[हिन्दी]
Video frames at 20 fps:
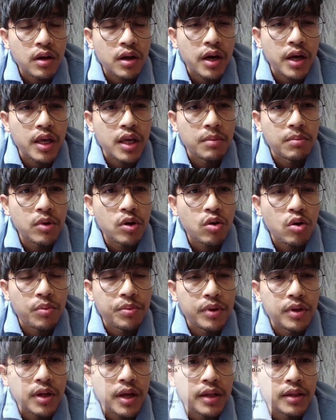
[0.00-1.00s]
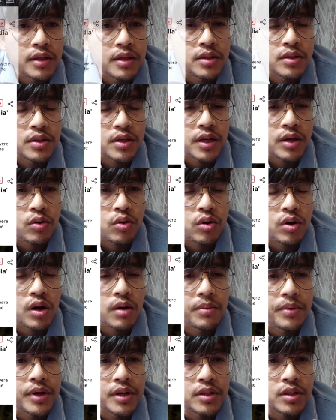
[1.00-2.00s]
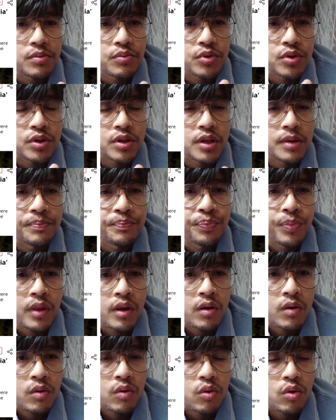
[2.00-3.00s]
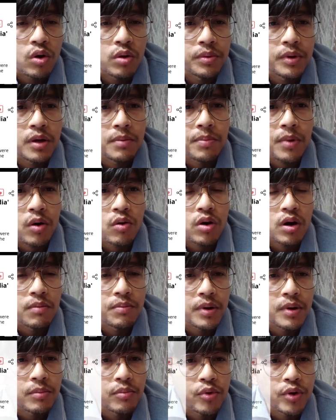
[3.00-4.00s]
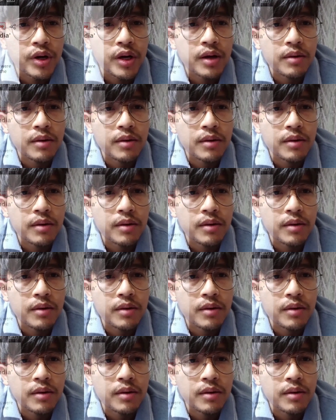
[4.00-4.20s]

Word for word: कई कोविड नाइन्टीन से कोरोना वायरस से पॉजिटिव हो पाव कंफर्म हो